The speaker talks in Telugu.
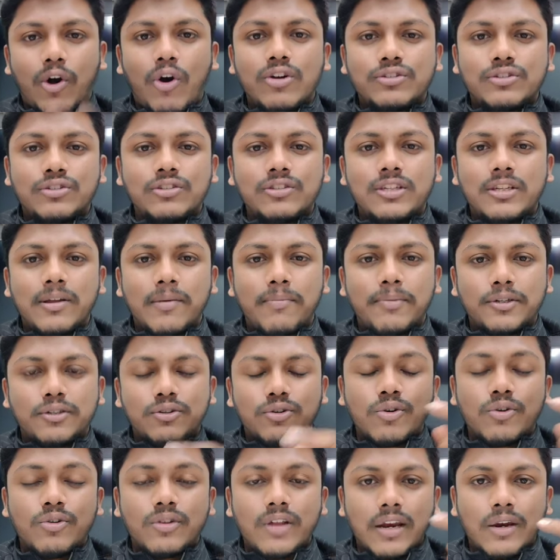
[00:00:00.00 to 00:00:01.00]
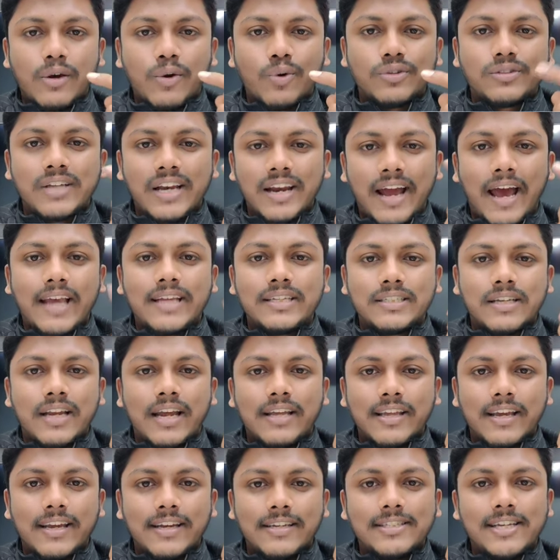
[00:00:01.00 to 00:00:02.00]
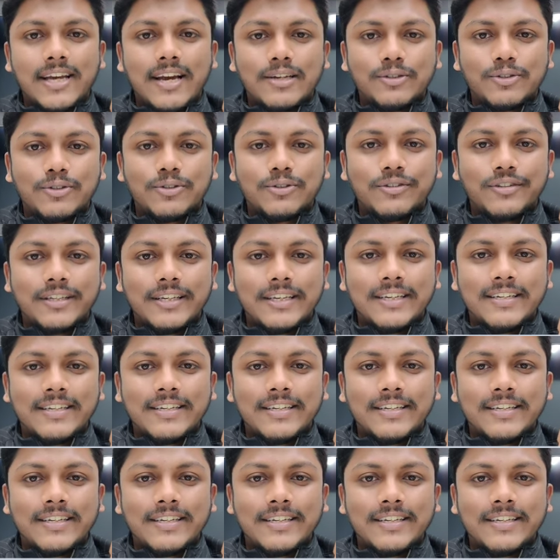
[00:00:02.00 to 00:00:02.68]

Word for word: జాస్ నుంచి తప్పించుకుని దాని నోస్ అండ్ ఐస్ అయితే హిట్ చేయాల్సి ఉంటుంది